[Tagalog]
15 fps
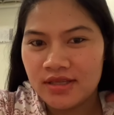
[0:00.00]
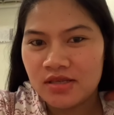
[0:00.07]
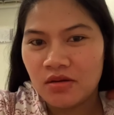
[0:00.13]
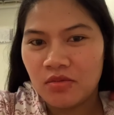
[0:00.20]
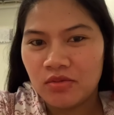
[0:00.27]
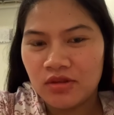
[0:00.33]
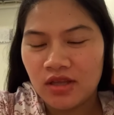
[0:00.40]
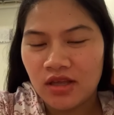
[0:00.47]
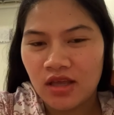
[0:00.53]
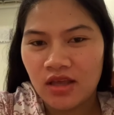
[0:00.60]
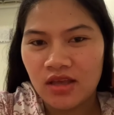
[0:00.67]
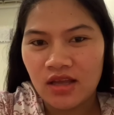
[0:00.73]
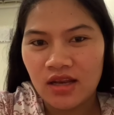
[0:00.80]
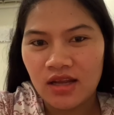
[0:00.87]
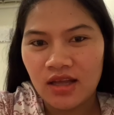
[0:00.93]
sa mabuti
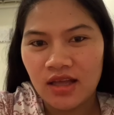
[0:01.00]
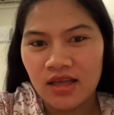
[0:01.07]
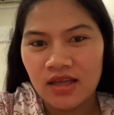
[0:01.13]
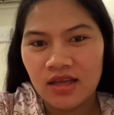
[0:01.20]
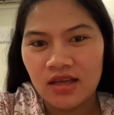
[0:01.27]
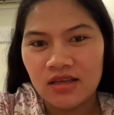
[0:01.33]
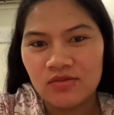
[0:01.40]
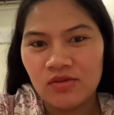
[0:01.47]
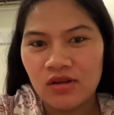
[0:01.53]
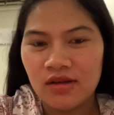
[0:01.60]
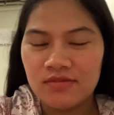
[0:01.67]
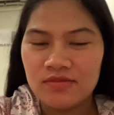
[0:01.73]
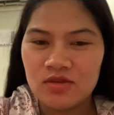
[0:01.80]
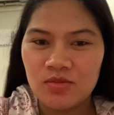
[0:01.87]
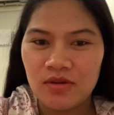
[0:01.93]
kayong kalagayan.
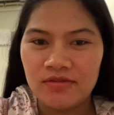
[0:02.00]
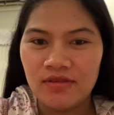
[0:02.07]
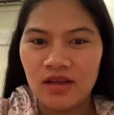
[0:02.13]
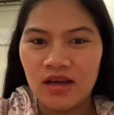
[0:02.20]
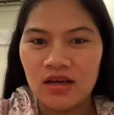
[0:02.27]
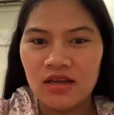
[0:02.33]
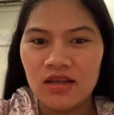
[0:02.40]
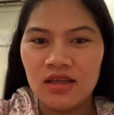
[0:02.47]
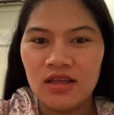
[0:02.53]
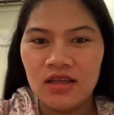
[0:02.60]
Welcome to my vlog.